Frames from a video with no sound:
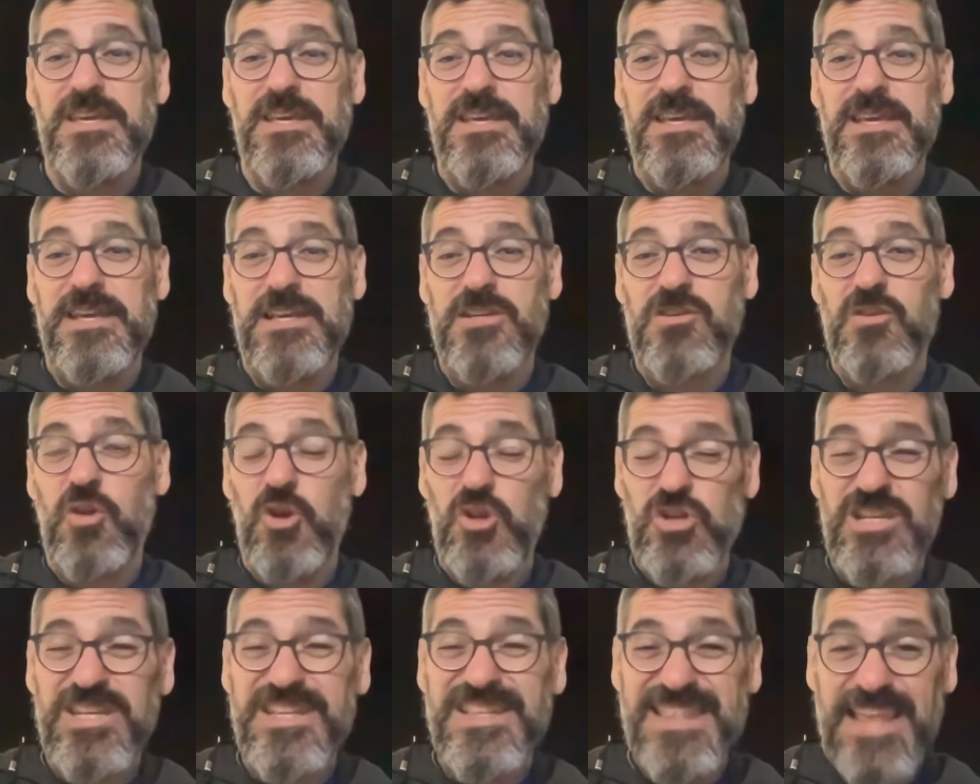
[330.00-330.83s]
que son
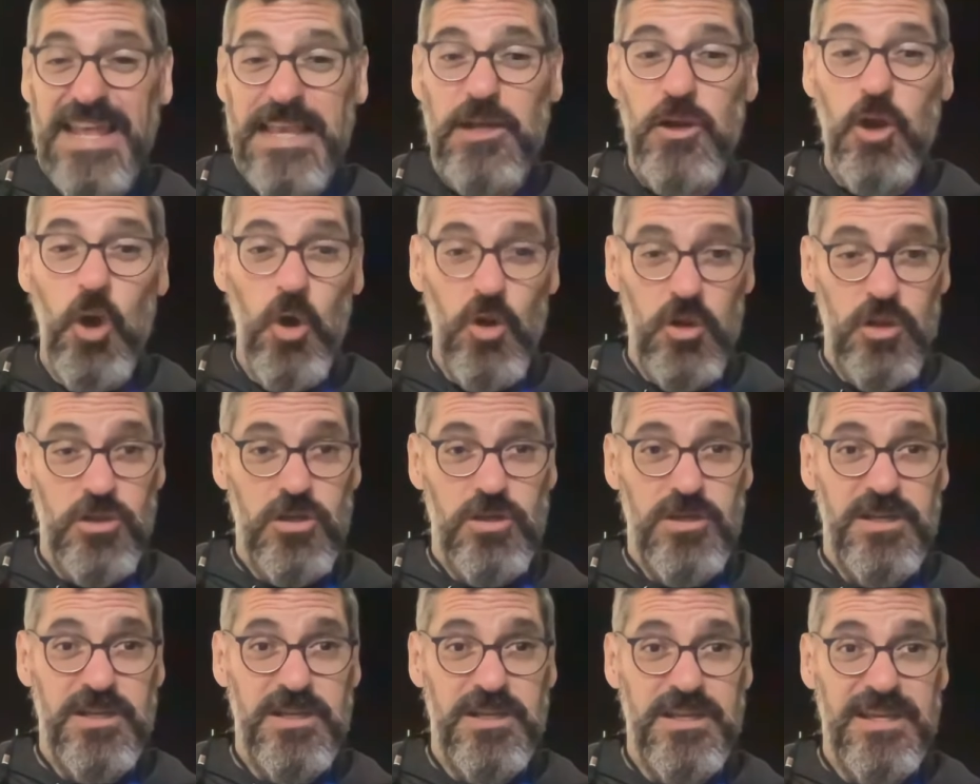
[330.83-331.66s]
los Intel Gold,
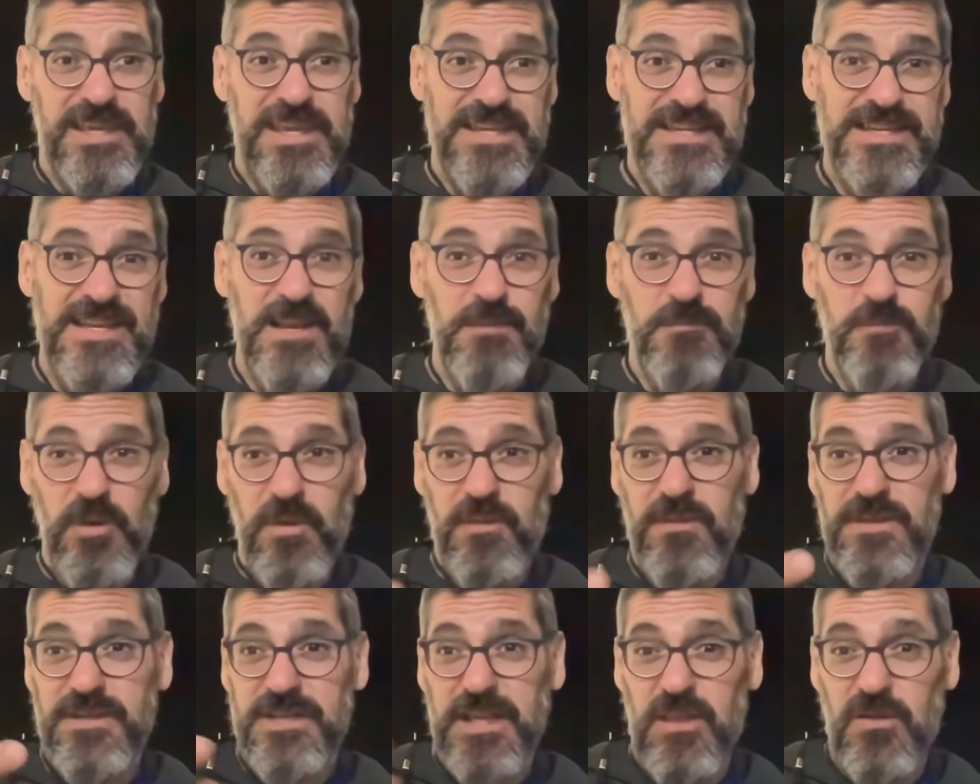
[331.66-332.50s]
que es el
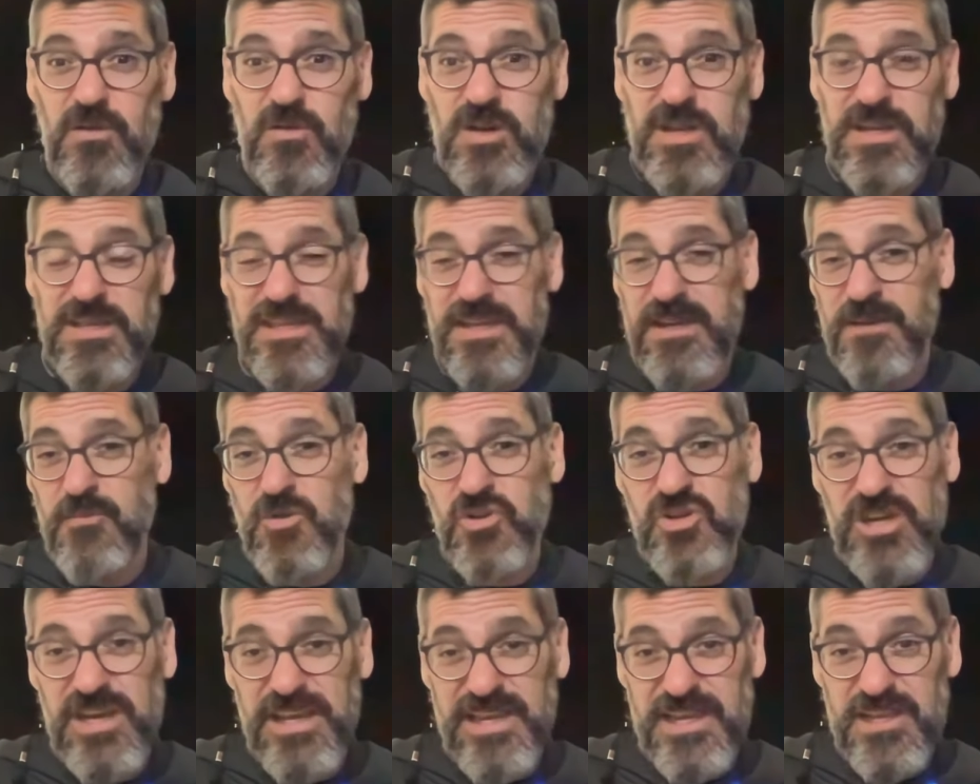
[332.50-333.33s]
procesador que
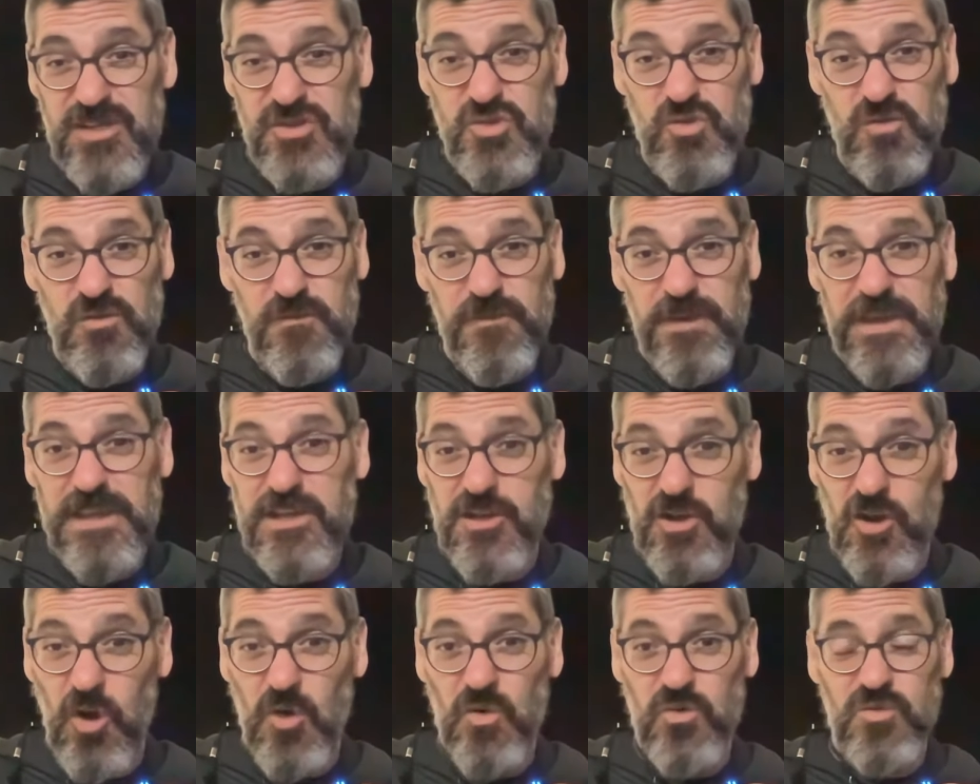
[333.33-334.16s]
tenemos en la Surface
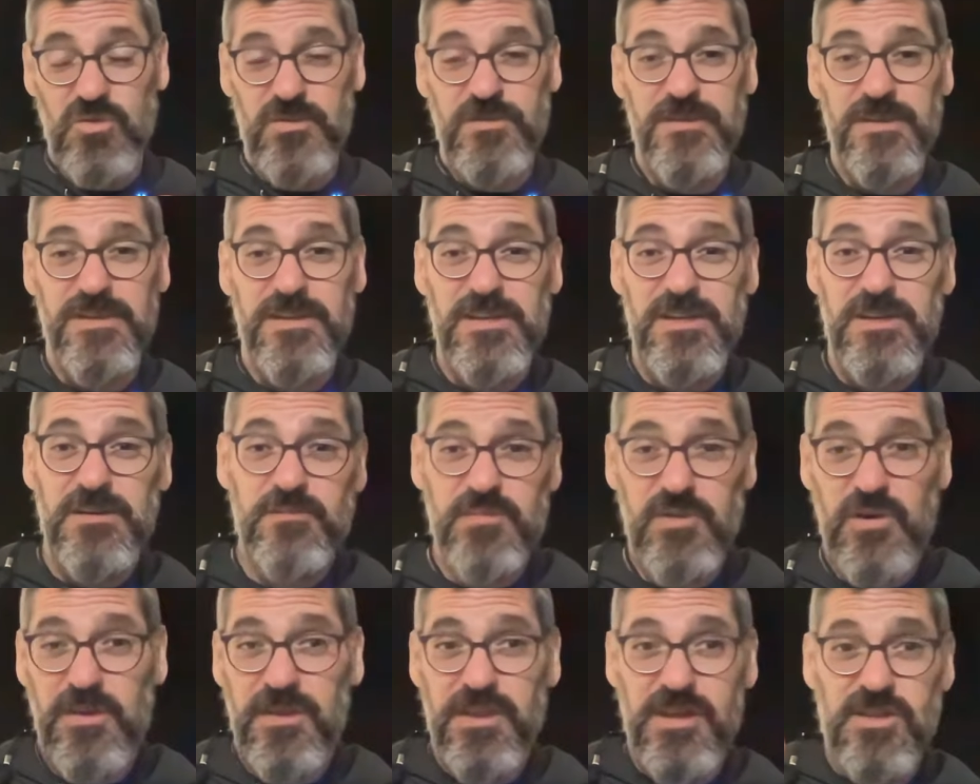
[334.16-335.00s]
Go.
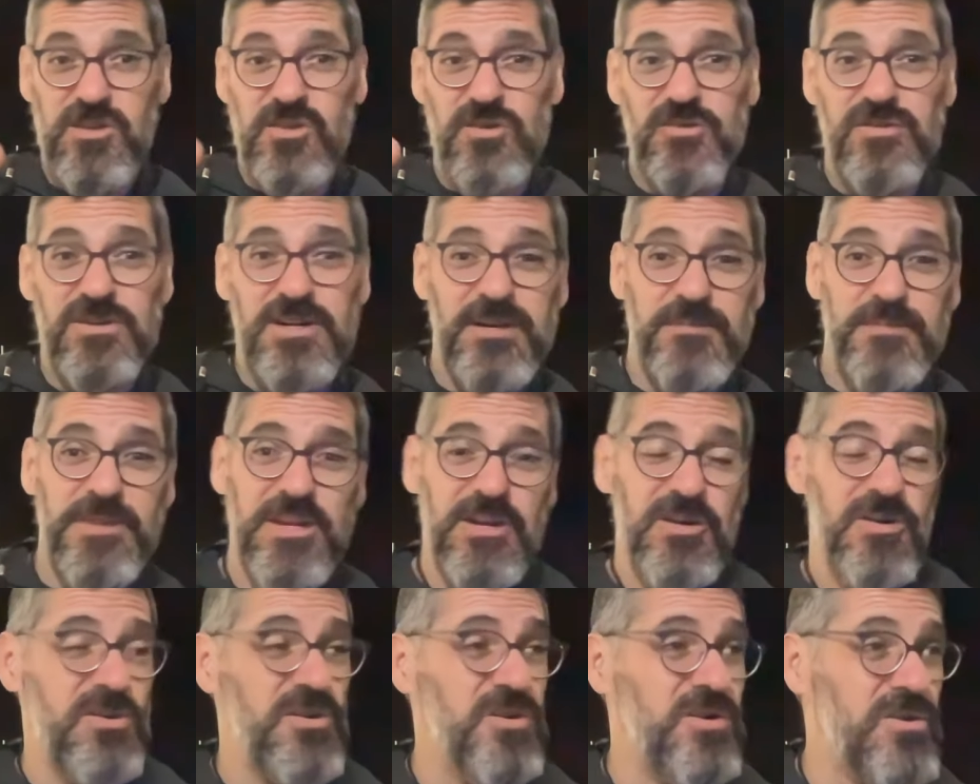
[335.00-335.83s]
Por cierto,
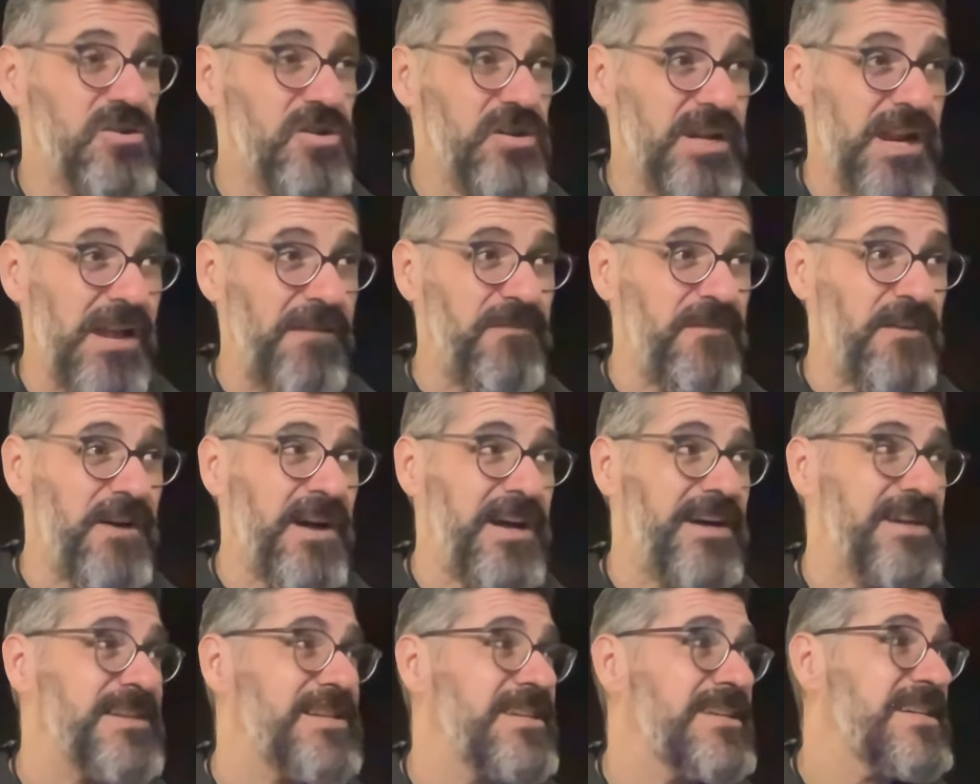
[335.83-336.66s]
amigo
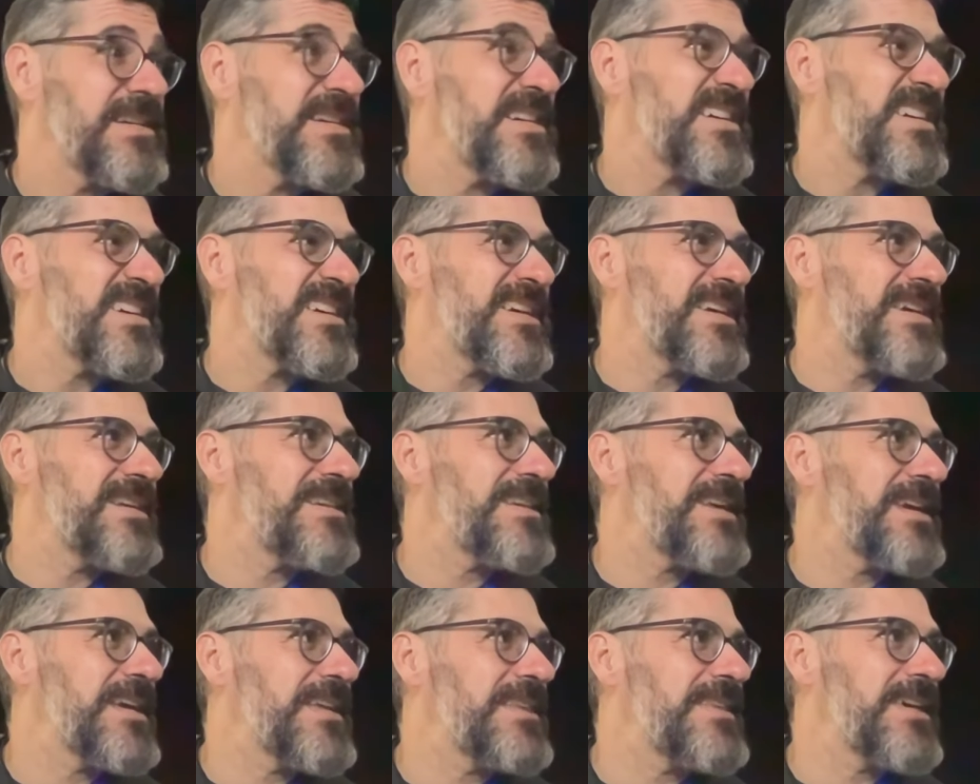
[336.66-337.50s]
Rafa, que
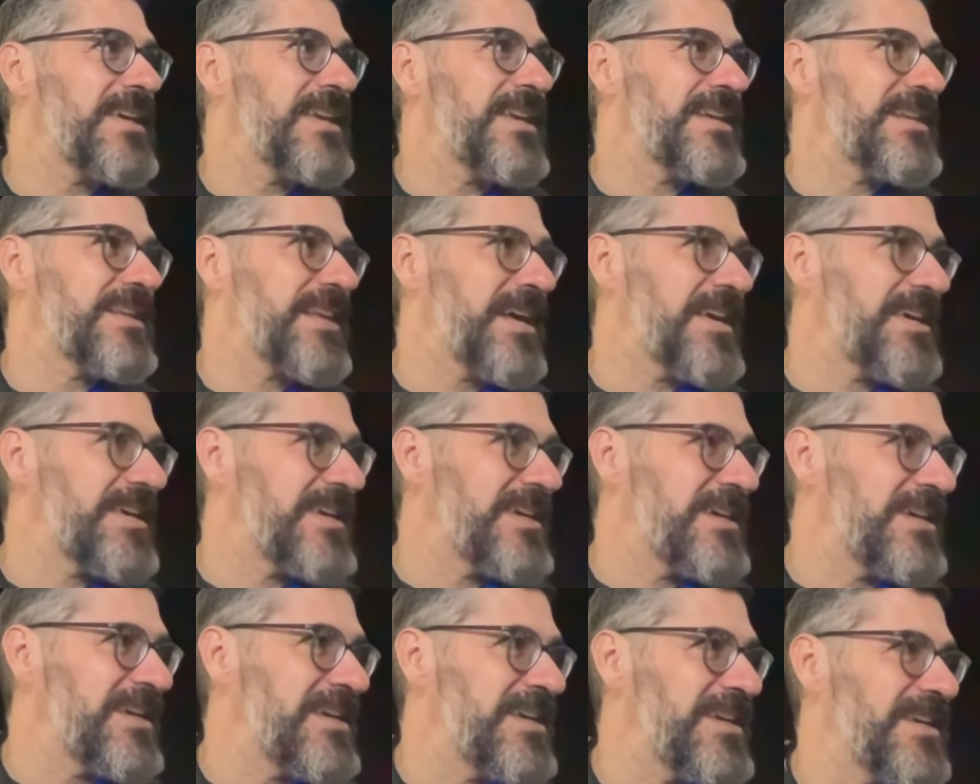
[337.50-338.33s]
sé que tienes
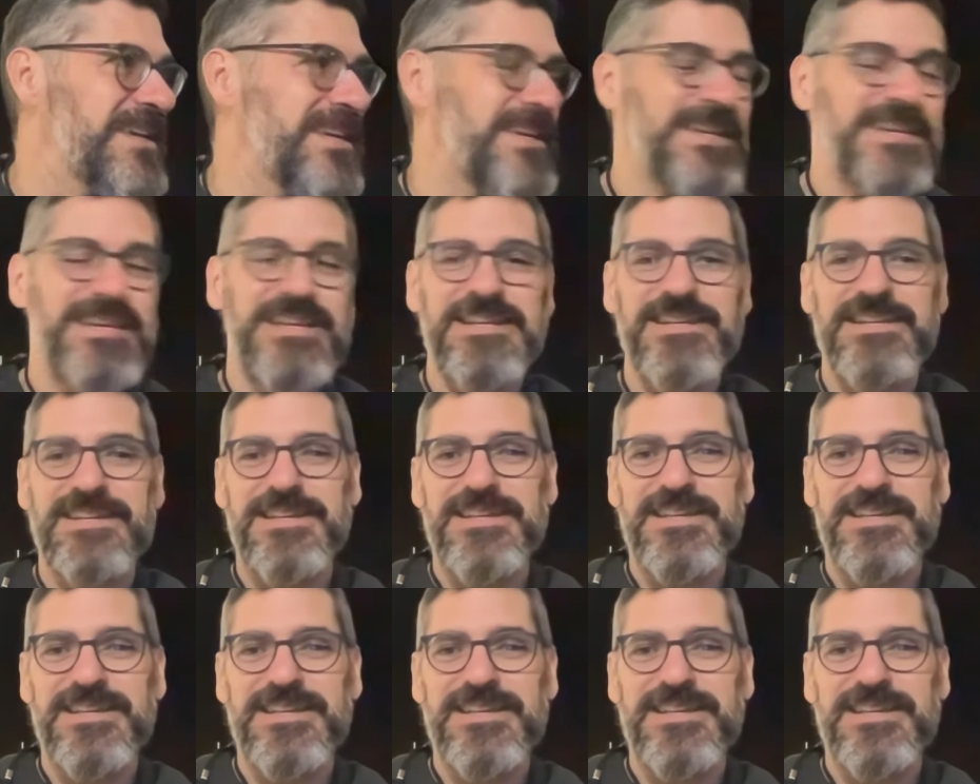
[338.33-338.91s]
ahí